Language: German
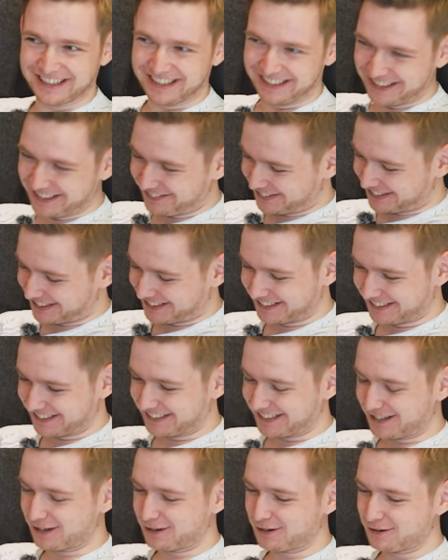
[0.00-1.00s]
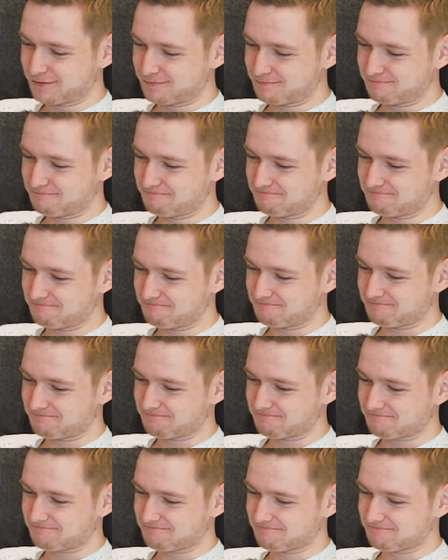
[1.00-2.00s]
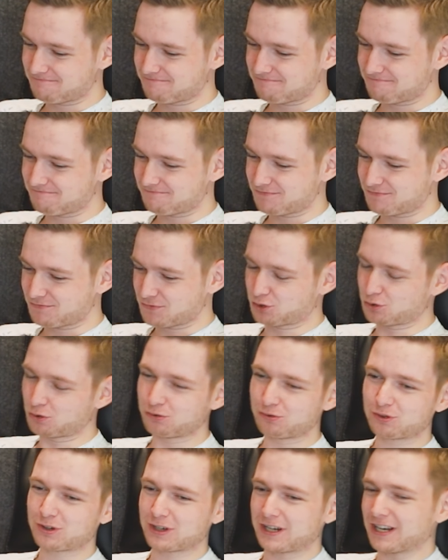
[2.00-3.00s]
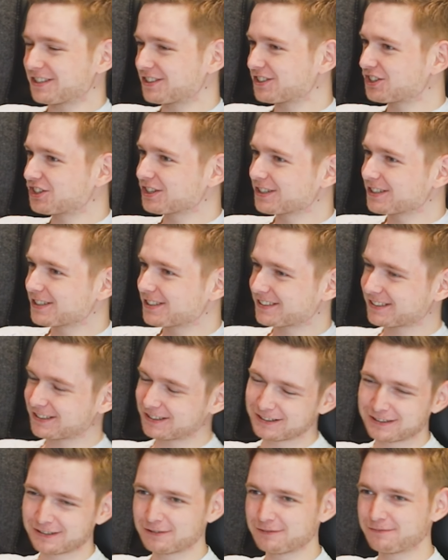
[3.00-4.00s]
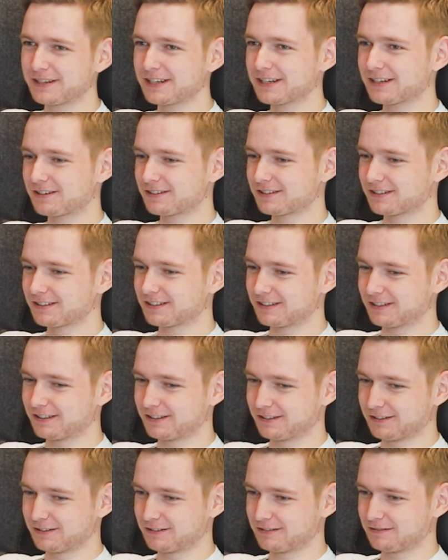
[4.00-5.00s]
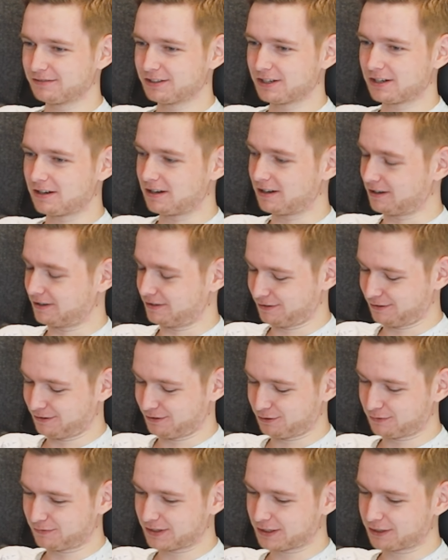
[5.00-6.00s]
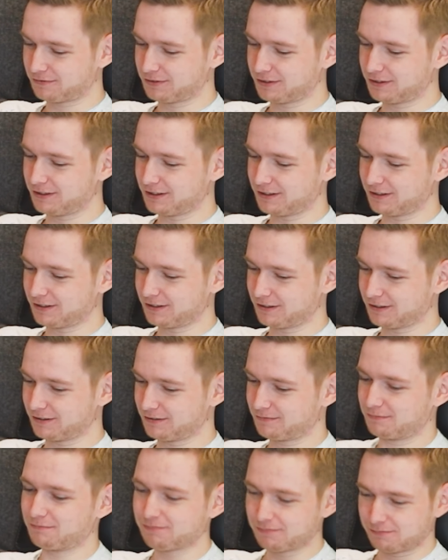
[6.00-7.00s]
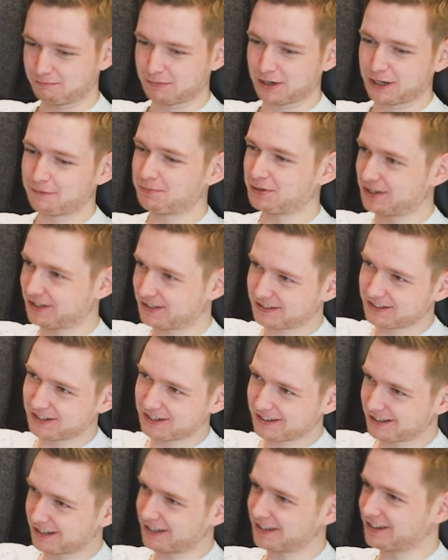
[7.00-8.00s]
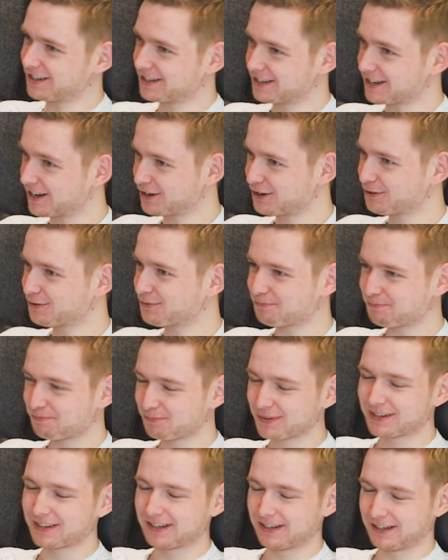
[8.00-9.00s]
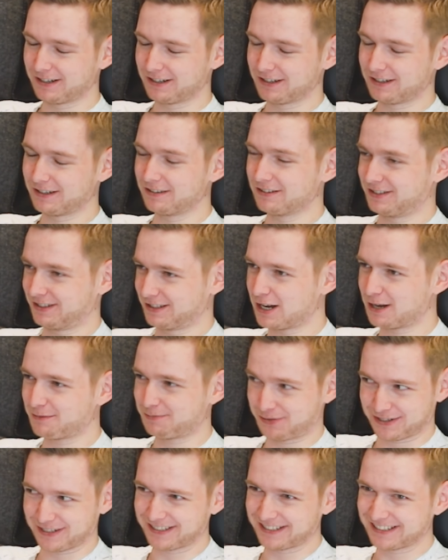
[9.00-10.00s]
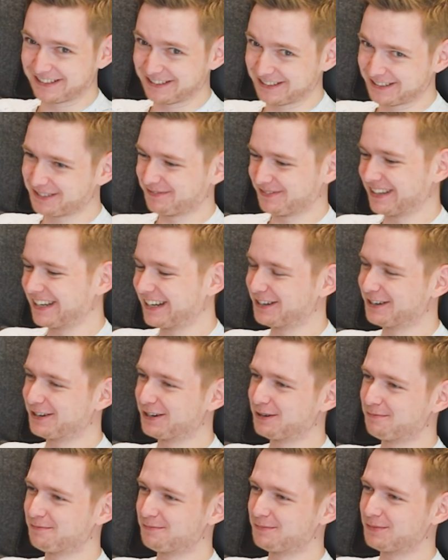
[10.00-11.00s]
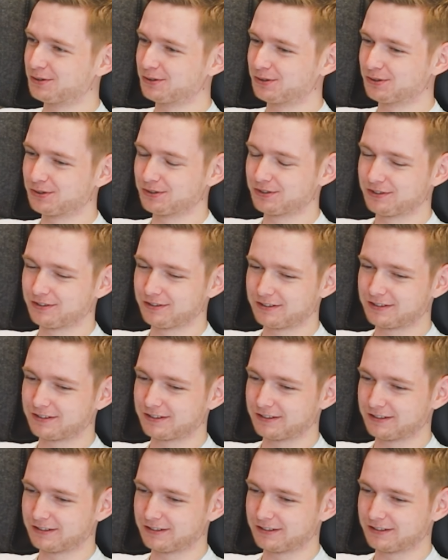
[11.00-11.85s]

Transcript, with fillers: Erlebnisse. Ähm, so ein klassisches äh, wäre äh, ja äh, sowas wie äh, mein PC geht nicht an. Äh, es gab es tatsächlich. Ähm, und